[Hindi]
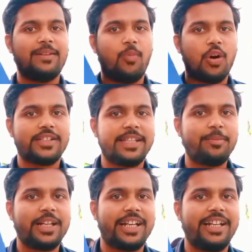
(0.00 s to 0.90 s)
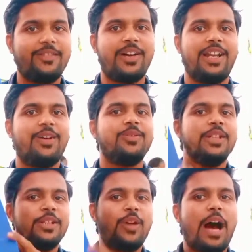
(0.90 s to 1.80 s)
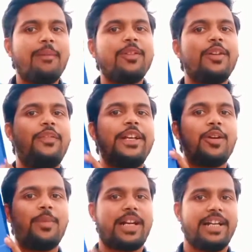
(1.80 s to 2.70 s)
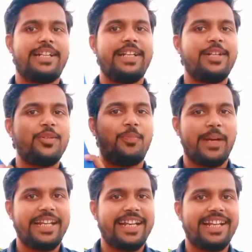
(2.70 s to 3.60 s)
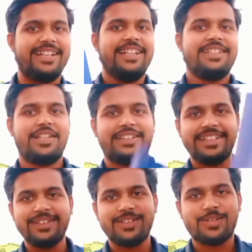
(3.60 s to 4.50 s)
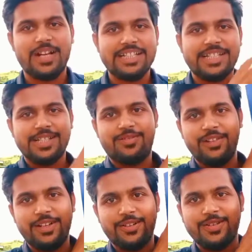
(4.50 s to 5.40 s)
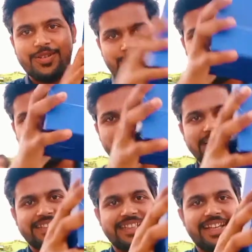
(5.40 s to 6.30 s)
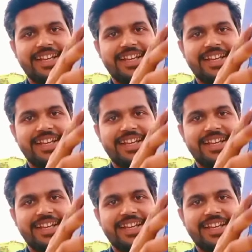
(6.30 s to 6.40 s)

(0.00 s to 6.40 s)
का अनबॉक्सिंग भी करने वाला हूँ तो आप लोग वीडियो में कंटिन्यू बने रहे चलते दोस्तों आज की इस वीडियो को शुरू करते